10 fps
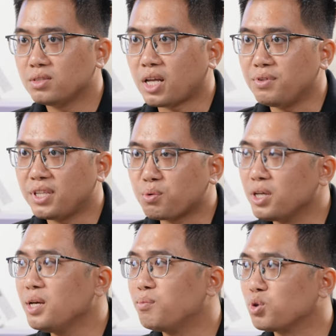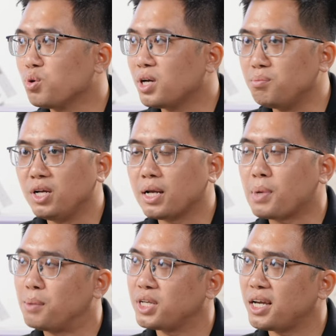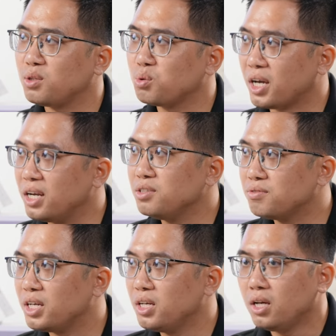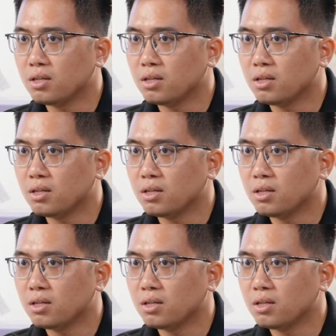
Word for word: Tại vì theo kinh nghiệm của tôi gần mười năm làm xe thì tôi thấy là như vậy.